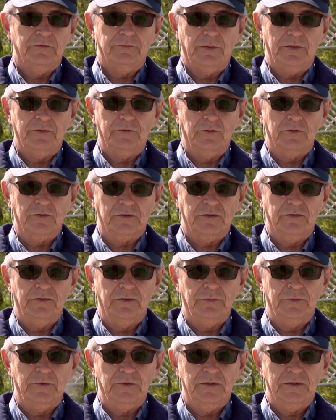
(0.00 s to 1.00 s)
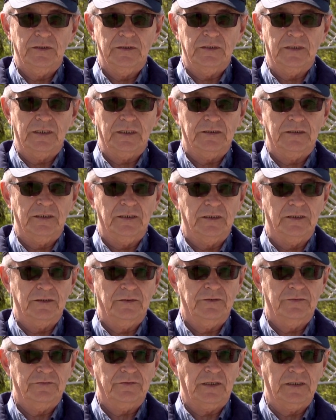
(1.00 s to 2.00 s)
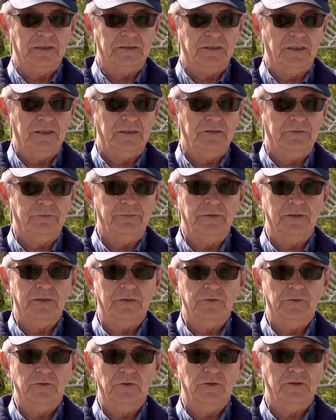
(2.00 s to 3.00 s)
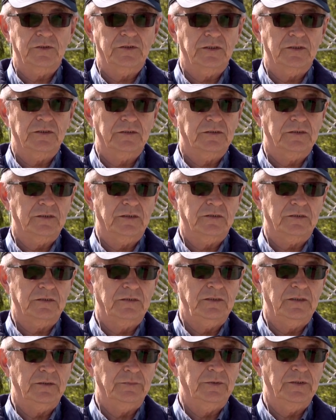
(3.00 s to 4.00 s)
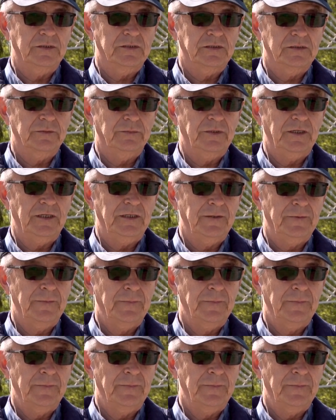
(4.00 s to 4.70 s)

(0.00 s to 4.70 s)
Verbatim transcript: Поволжье, во многих городах. В Казани в первую очередь. Это небо и земля.